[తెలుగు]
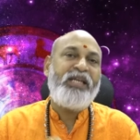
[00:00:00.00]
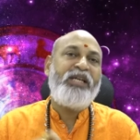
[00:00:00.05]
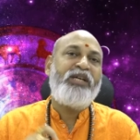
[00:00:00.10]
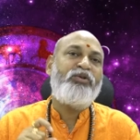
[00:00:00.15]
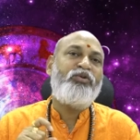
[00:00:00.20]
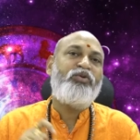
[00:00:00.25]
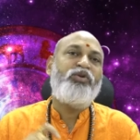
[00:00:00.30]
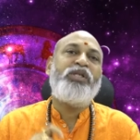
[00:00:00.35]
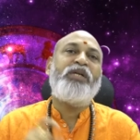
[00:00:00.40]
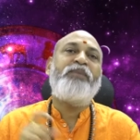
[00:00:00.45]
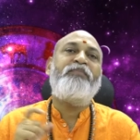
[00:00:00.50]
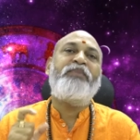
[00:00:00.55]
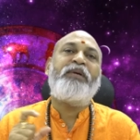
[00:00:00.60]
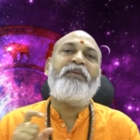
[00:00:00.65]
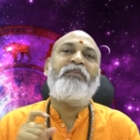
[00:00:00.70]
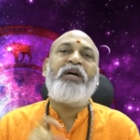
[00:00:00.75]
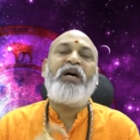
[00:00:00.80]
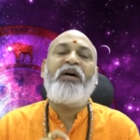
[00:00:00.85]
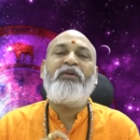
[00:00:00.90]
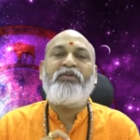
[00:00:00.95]
ఈ కుజ
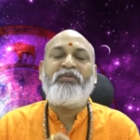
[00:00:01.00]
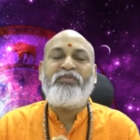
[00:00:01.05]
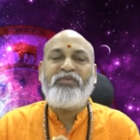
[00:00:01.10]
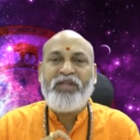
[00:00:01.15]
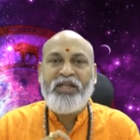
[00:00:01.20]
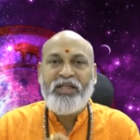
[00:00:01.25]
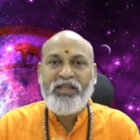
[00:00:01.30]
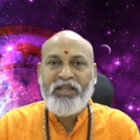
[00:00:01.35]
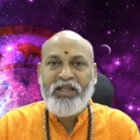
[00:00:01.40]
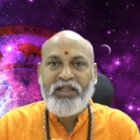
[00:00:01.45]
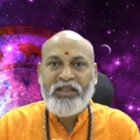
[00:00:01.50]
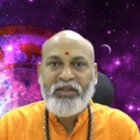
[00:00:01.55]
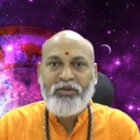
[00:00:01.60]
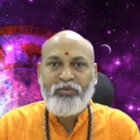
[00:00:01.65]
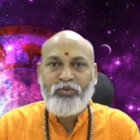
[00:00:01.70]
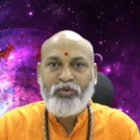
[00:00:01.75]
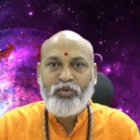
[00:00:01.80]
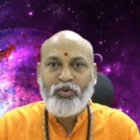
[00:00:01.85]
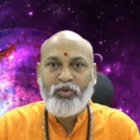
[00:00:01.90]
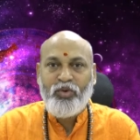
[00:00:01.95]
ప్రభావం ఏదైతే
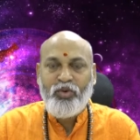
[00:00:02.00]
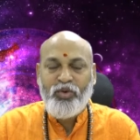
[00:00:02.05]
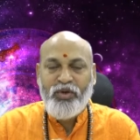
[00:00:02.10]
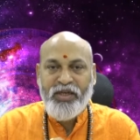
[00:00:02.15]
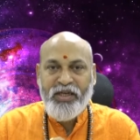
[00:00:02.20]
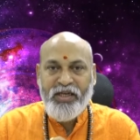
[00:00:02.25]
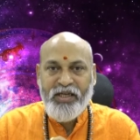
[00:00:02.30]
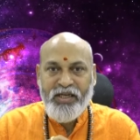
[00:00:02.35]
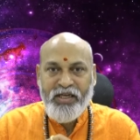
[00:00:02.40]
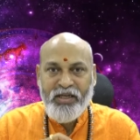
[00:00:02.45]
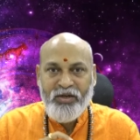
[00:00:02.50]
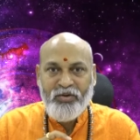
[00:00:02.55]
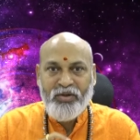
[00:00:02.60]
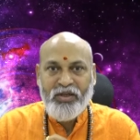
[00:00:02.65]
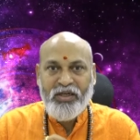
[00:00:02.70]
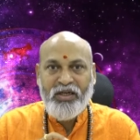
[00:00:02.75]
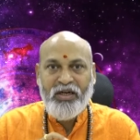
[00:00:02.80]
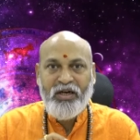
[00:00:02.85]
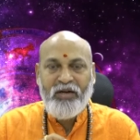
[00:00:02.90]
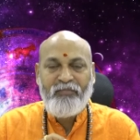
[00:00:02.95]
ఉందో ఈ
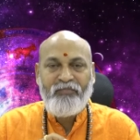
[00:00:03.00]
యొక్క